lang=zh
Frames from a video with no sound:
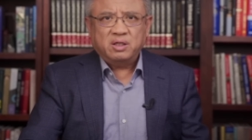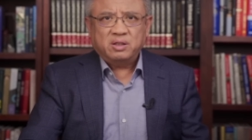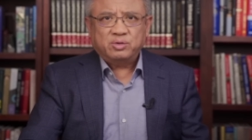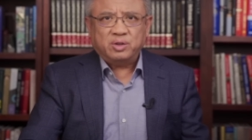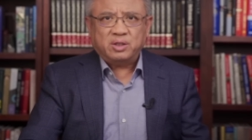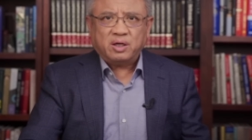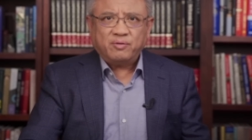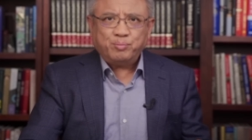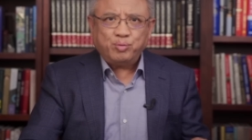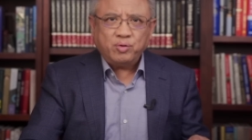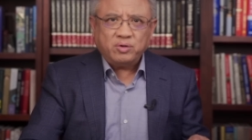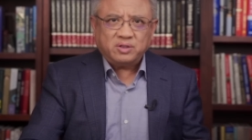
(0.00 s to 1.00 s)
所以他
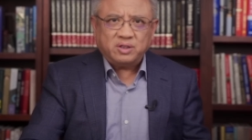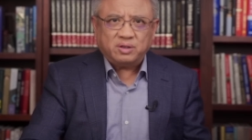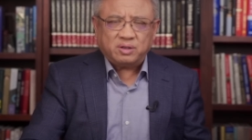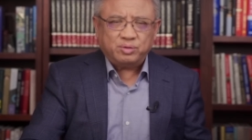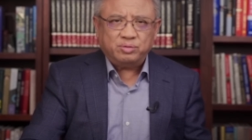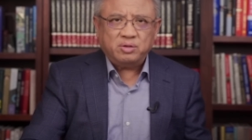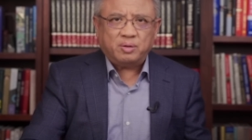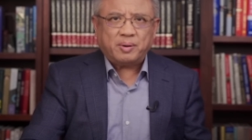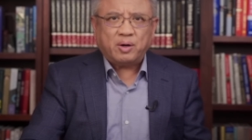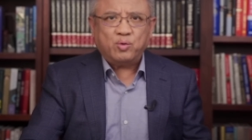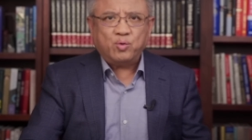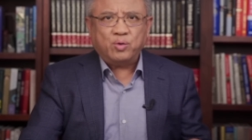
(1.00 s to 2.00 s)
迫切的需要
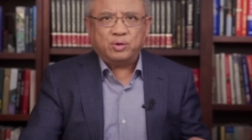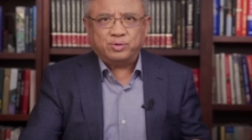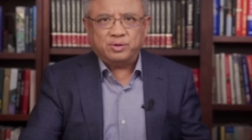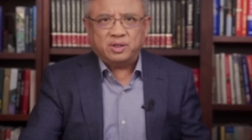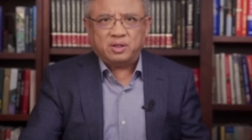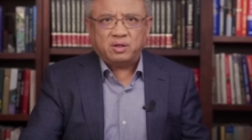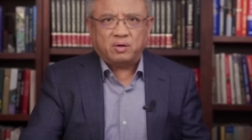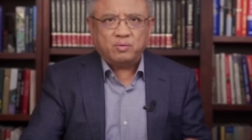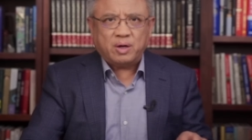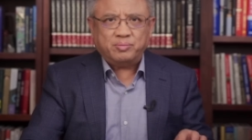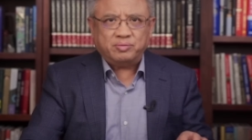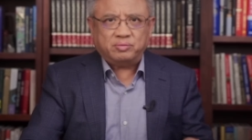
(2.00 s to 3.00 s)
把祸水引到
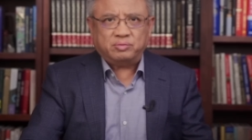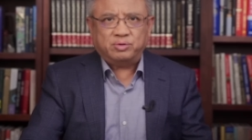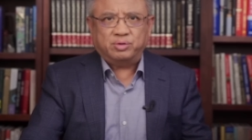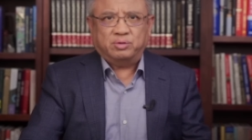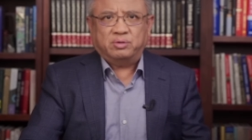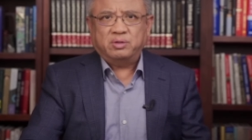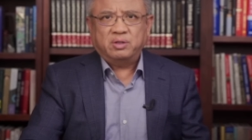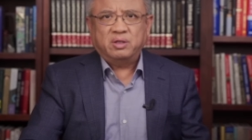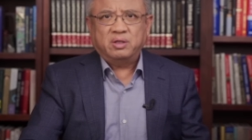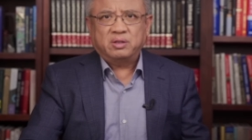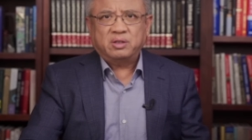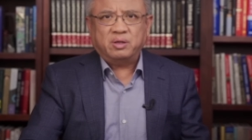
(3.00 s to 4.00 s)
外部去，
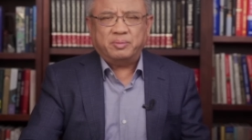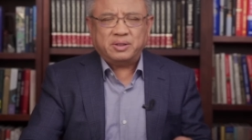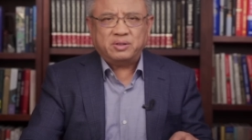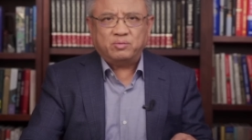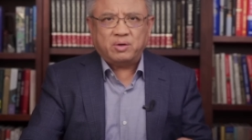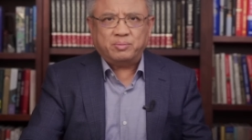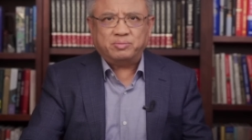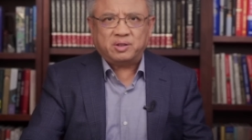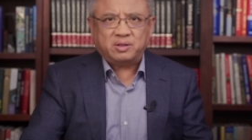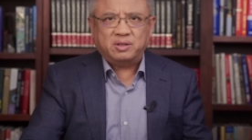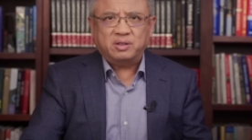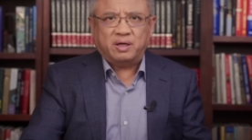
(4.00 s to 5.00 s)
特别是外部的
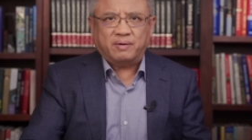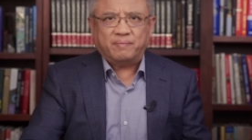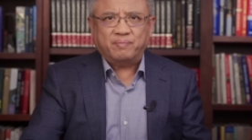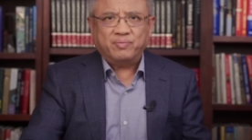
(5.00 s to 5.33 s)
敌人。